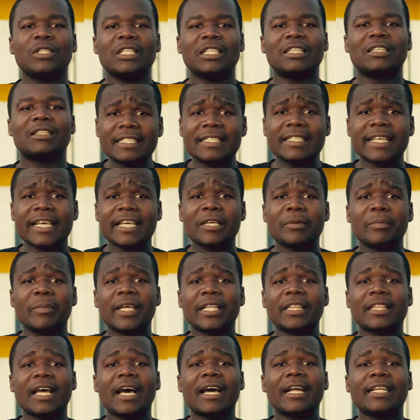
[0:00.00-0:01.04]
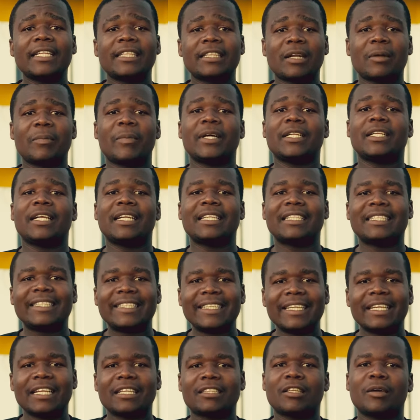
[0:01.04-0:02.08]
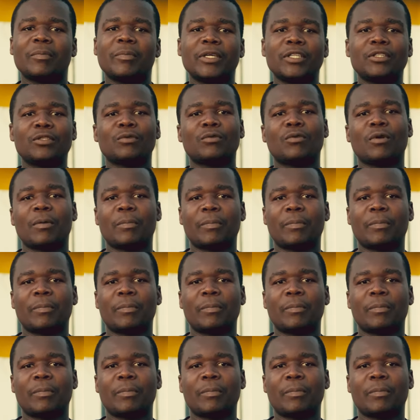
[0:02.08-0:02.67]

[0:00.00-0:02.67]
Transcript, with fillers: de segmentar e trabalhar diretamente com a